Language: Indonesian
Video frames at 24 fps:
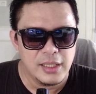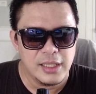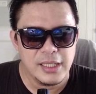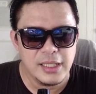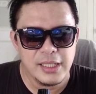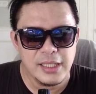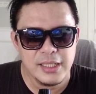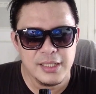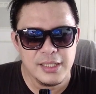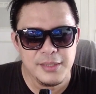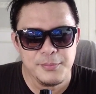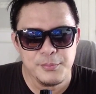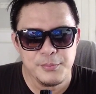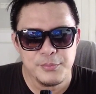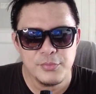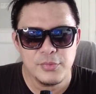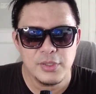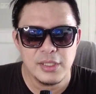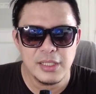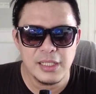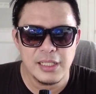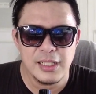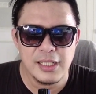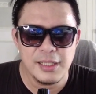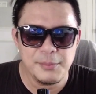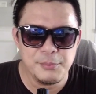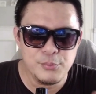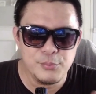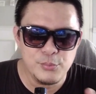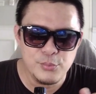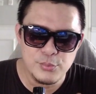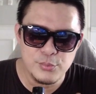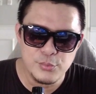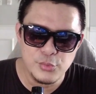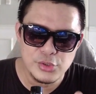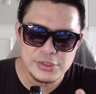Ini
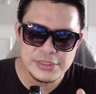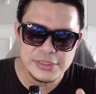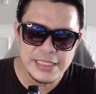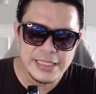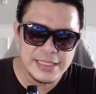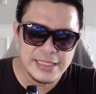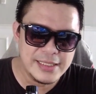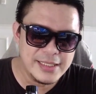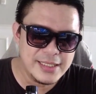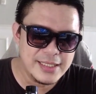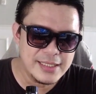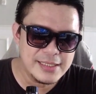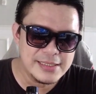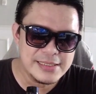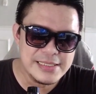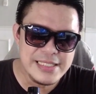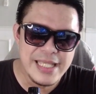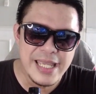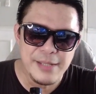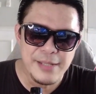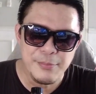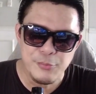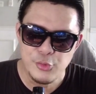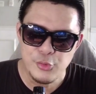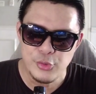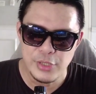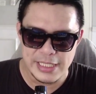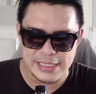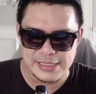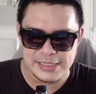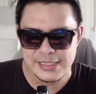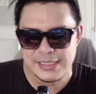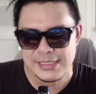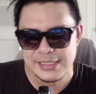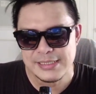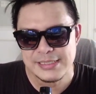musiknya CN Blue
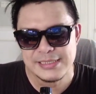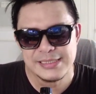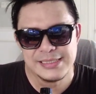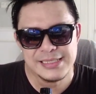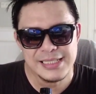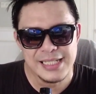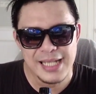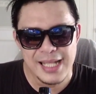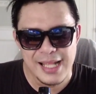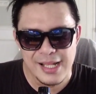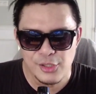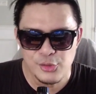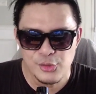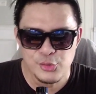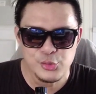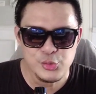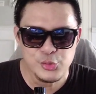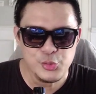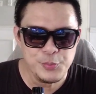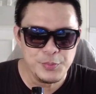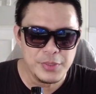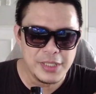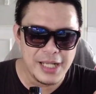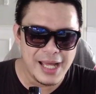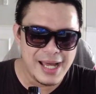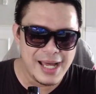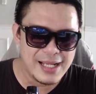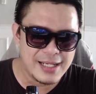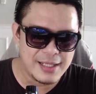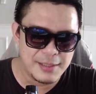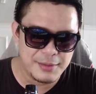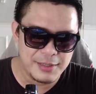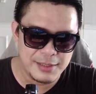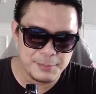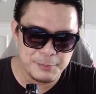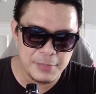guys ya selalu tuh
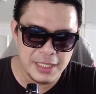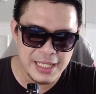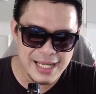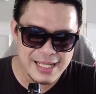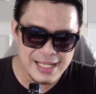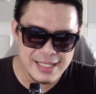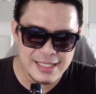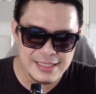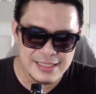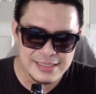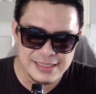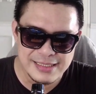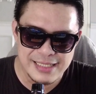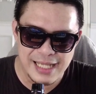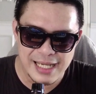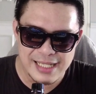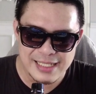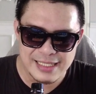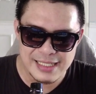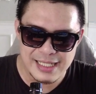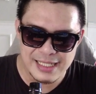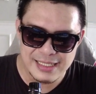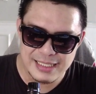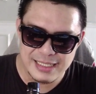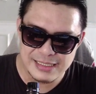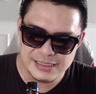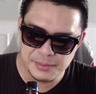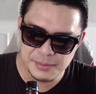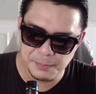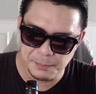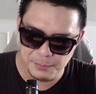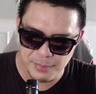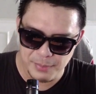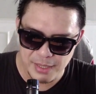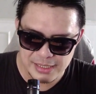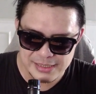mengarahnya ke arah-arah
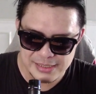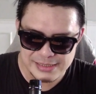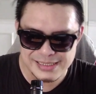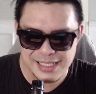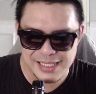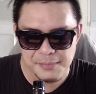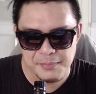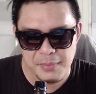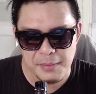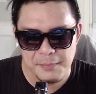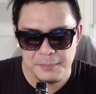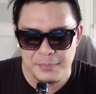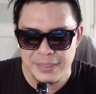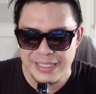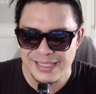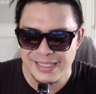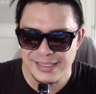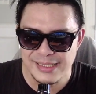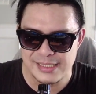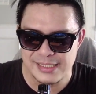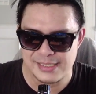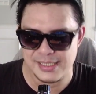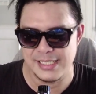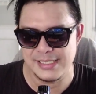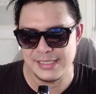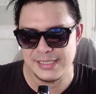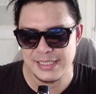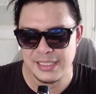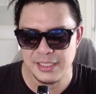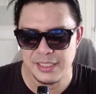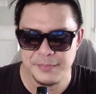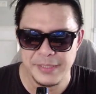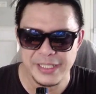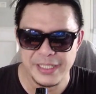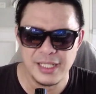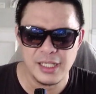Jepang sama British guys ya
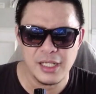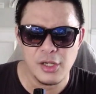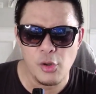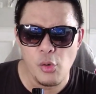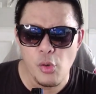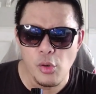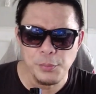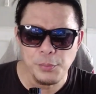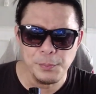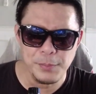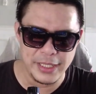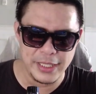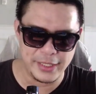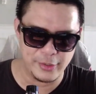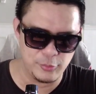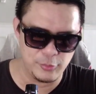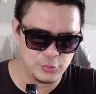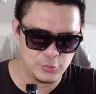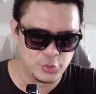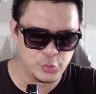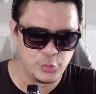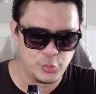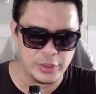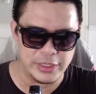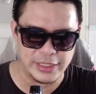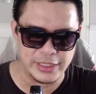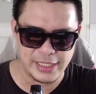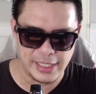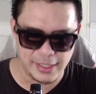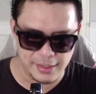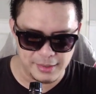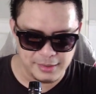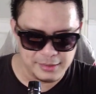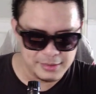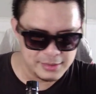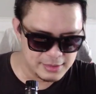lebih ke Coldplay kalau menurut gue nih
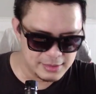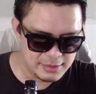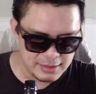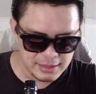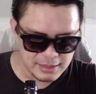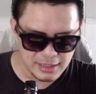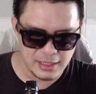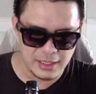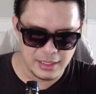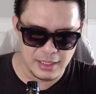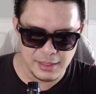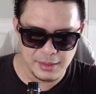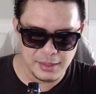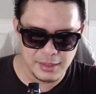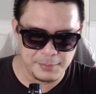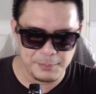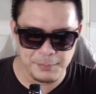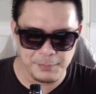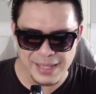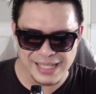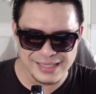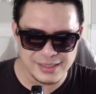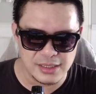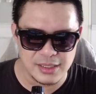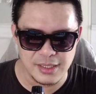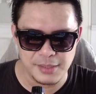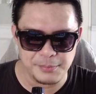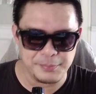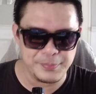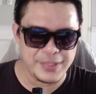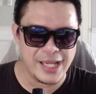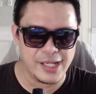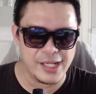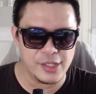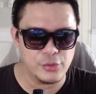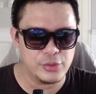kayak uh, eh, pattern
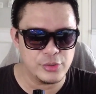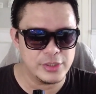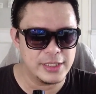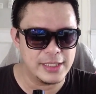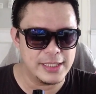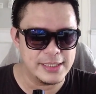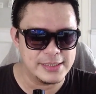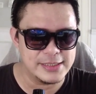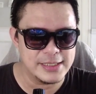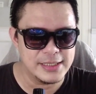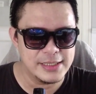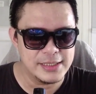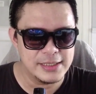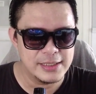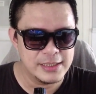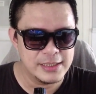pianonya guys ya